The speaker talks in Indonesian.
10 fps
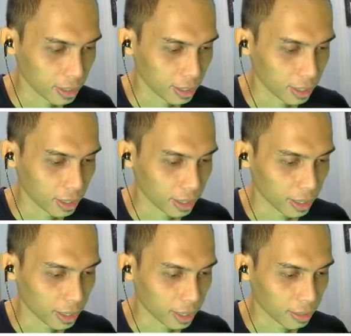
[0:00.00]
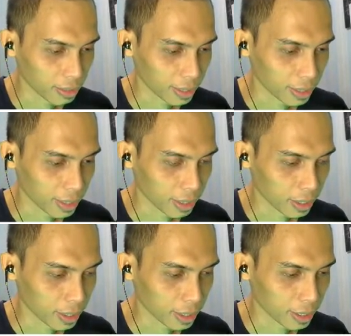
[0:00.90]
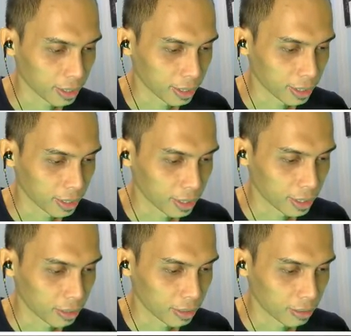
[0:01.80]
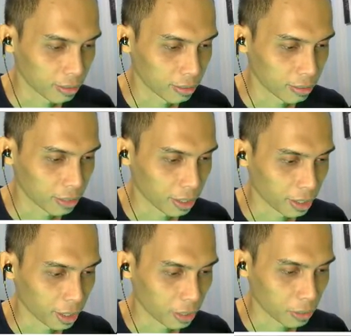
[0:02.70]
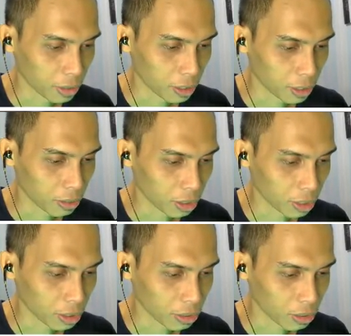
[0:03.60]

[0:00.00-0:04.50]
yeah, oke okay, man oh enak bener nih orangnya